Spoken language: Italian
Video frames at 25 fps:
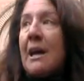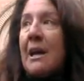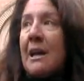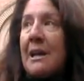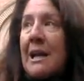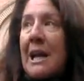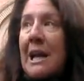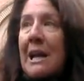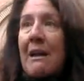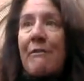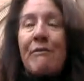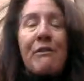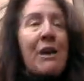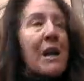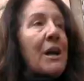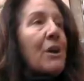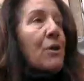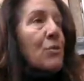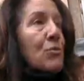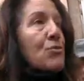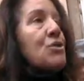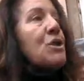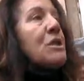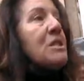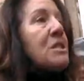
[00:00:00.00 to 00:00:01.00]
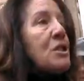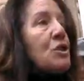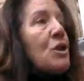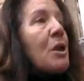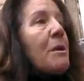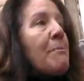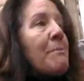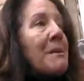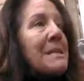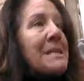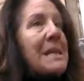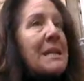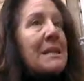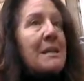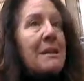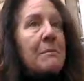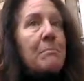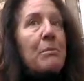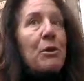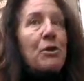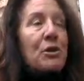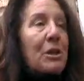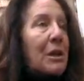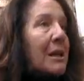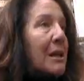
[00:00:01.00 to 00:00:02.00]
nella via Croce e si sono ammazzati di
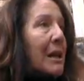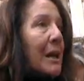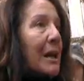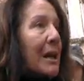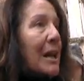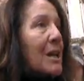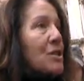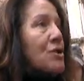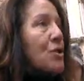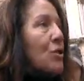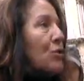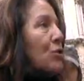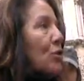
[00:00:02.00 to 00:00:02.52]
botti. I, i greci